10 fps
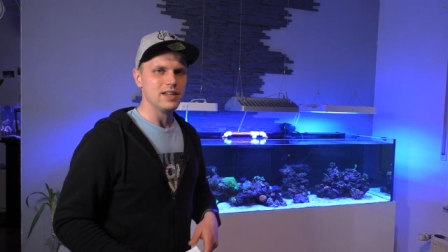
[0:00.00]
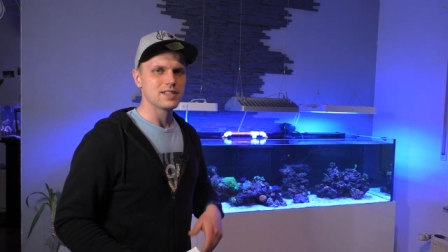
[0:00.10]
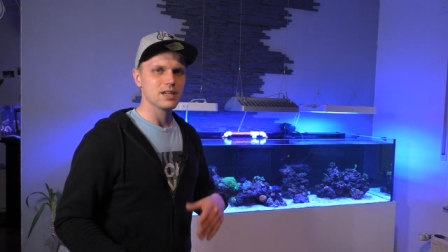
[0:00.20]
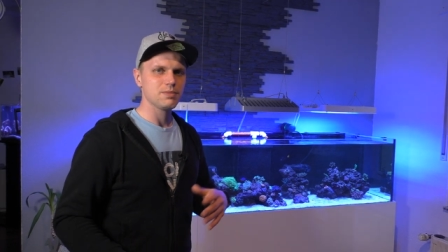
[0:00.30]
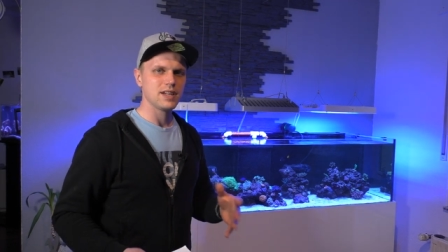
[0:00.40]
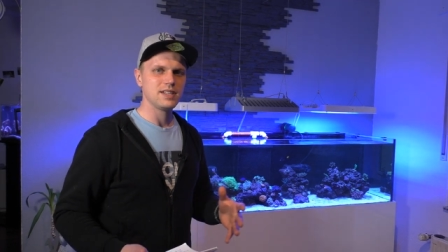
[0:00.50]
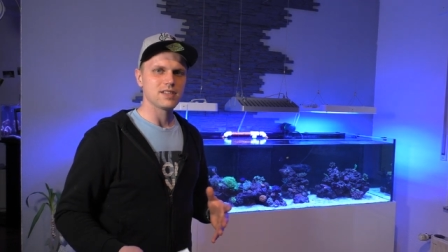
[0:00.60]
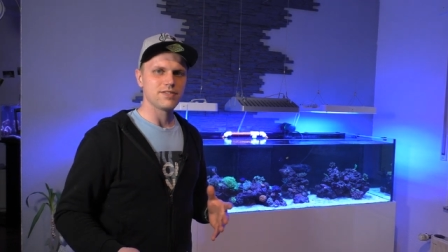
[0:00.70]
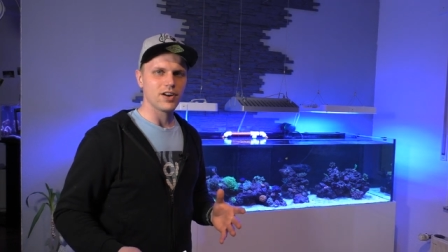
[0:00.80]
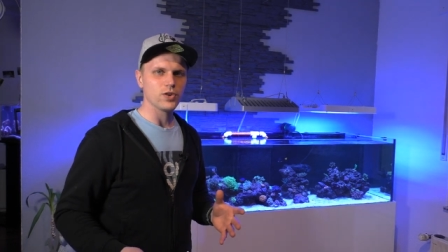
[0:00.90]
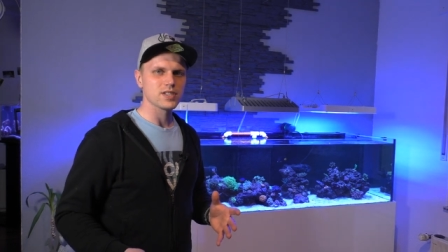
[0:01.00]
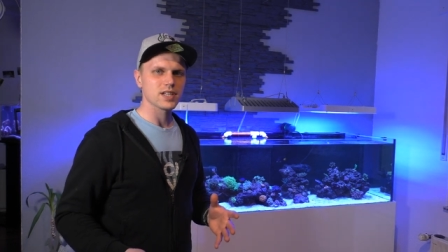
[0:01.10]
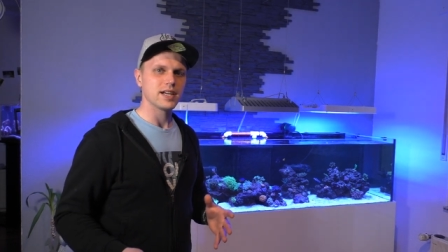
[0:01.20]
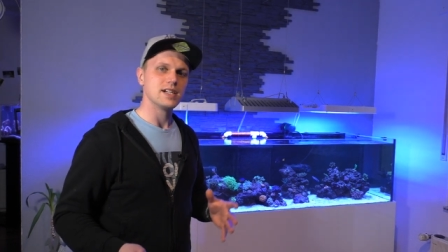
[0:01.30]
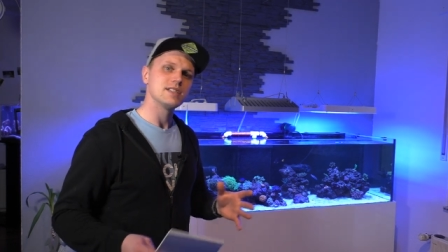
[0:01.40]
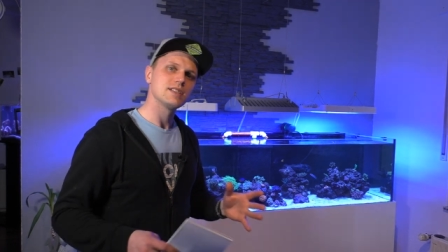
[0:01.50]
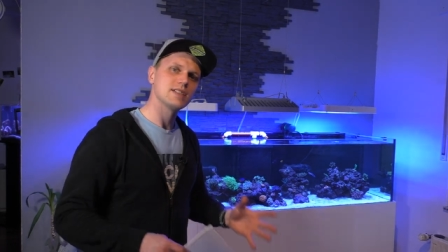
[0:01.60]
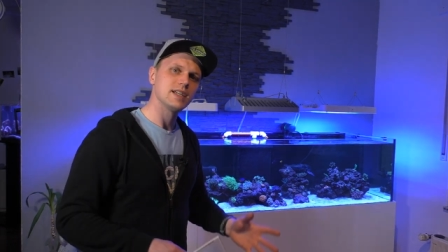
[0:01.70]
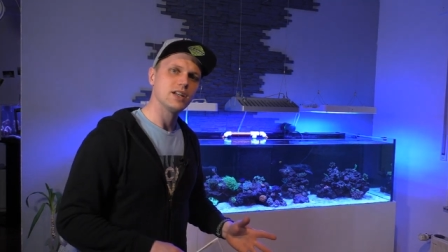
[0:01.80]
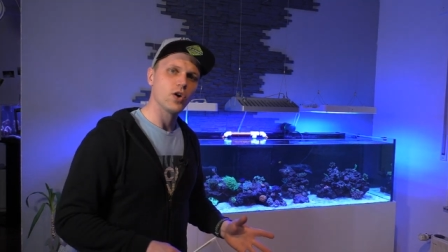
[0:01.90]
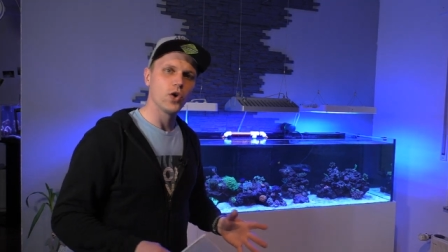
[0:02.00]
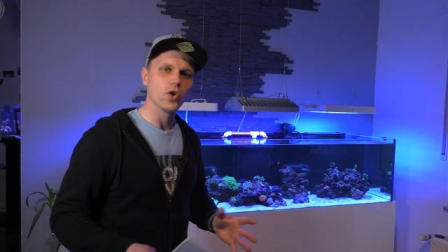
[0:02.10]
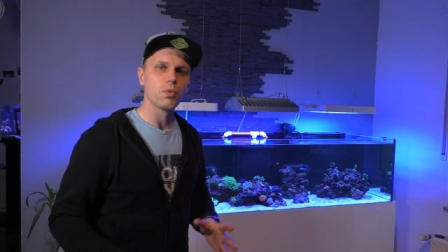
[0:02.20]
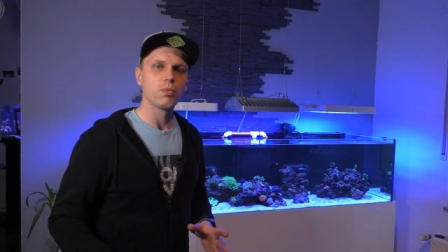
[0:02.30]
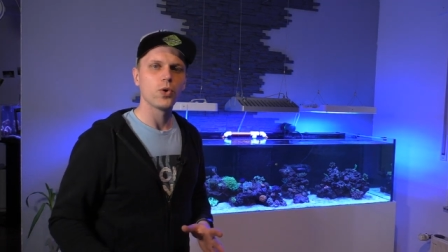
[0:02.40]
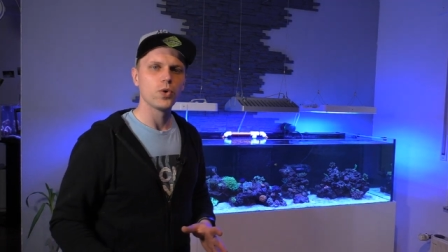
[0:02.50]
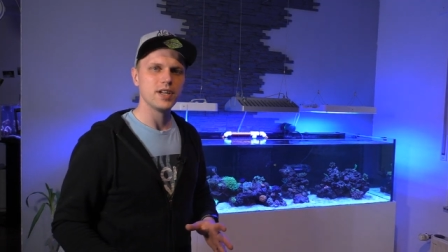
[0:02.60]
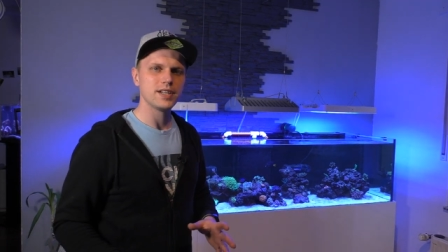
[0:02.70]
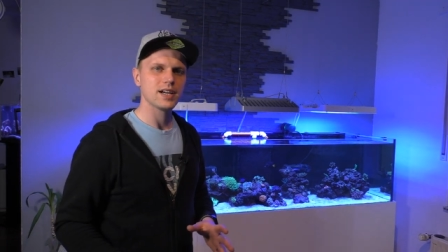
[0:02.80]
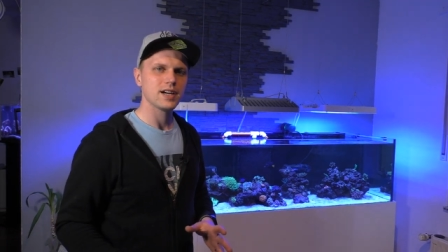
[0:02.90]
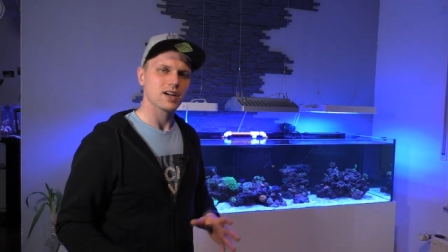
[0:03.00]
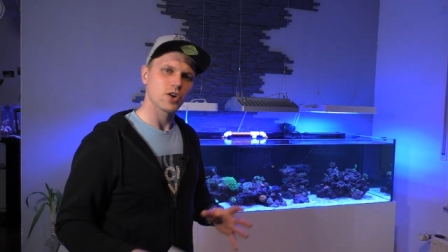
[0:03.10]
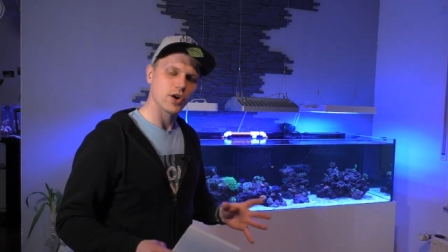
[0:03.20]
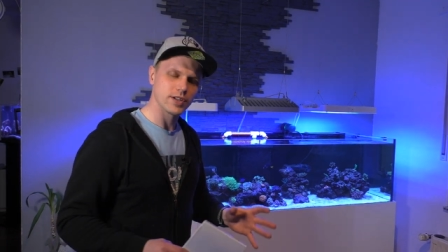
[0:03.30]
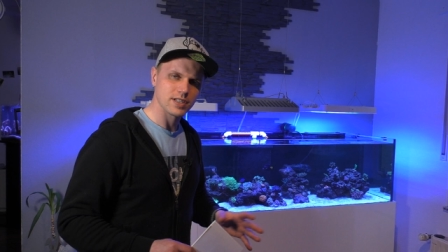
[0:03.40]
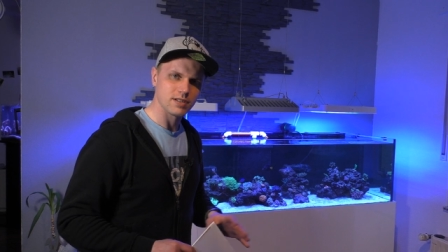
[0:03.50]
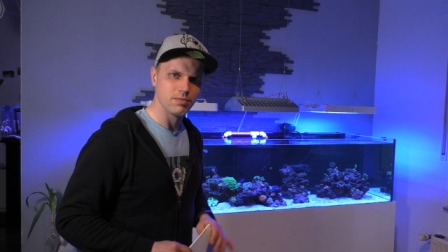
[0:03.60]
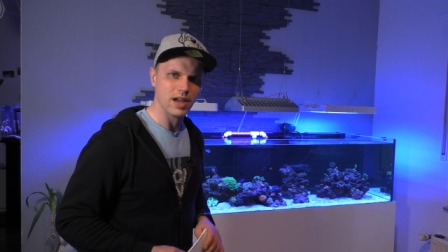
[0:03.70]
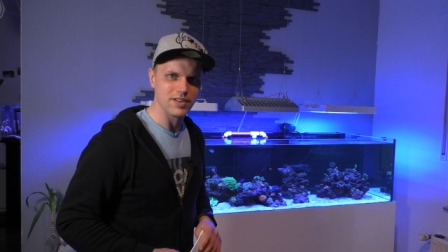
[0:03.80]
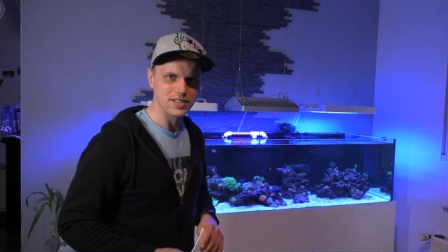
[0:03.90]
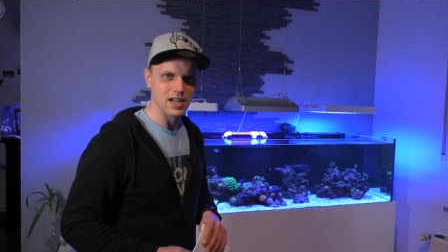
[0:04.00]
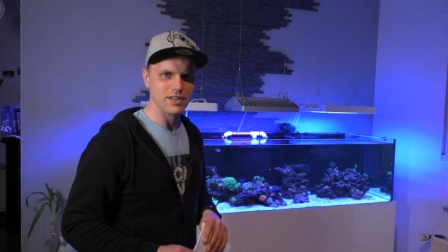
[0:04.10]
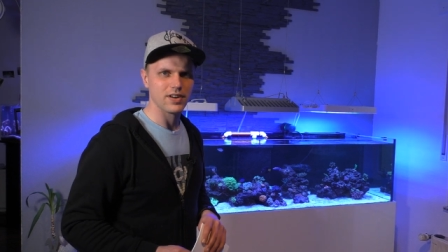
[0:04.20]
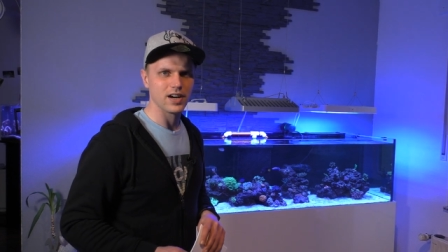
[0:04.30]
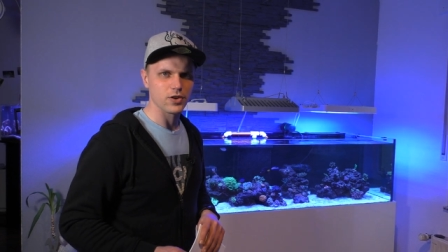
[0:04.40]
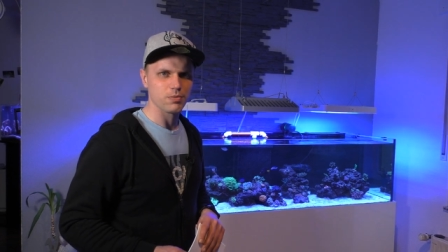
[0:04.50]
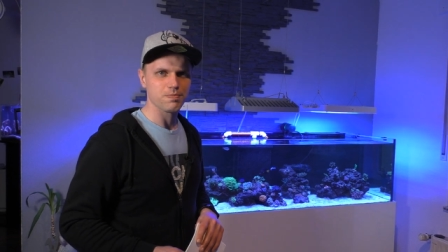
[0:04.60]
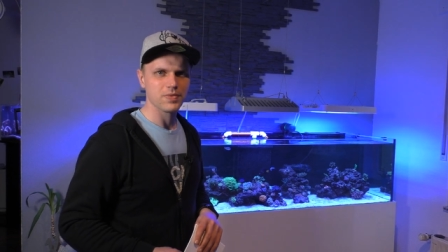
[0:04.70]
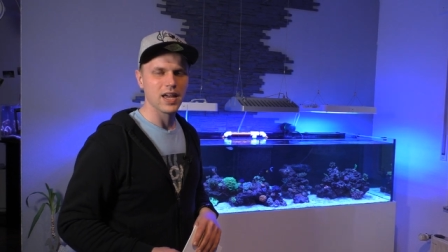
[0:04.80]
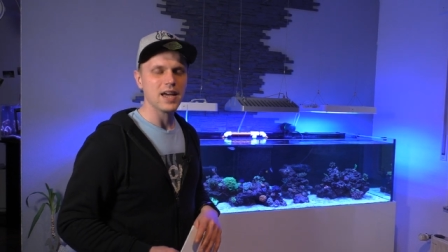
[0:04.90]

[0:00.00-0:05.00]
Es gibt ja diese Faustregel, 10 Euro pro Liter kostet ein Meerwasseraquarium.